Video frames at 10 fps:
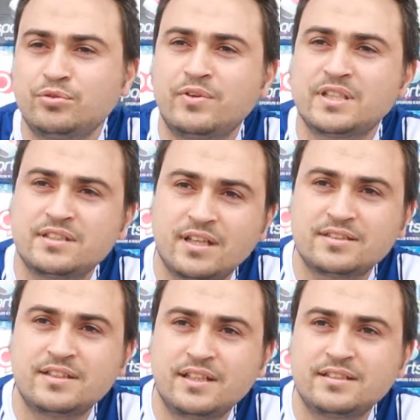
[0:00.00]
turnuvasını
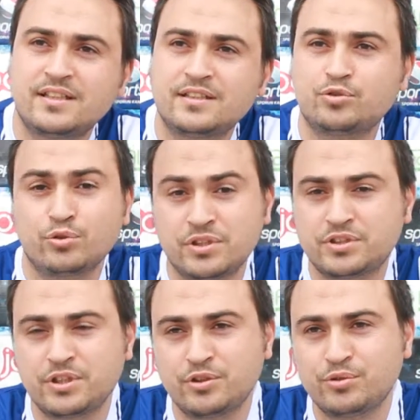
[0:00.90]
hazırlayanlara çok
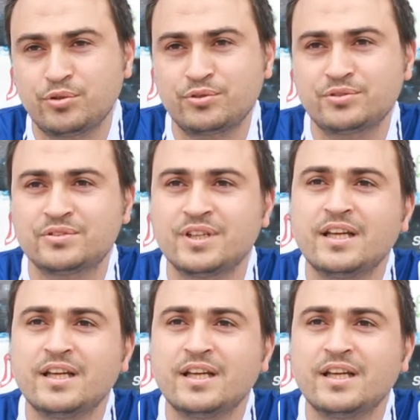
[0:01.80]
teşekkür ediyoruz.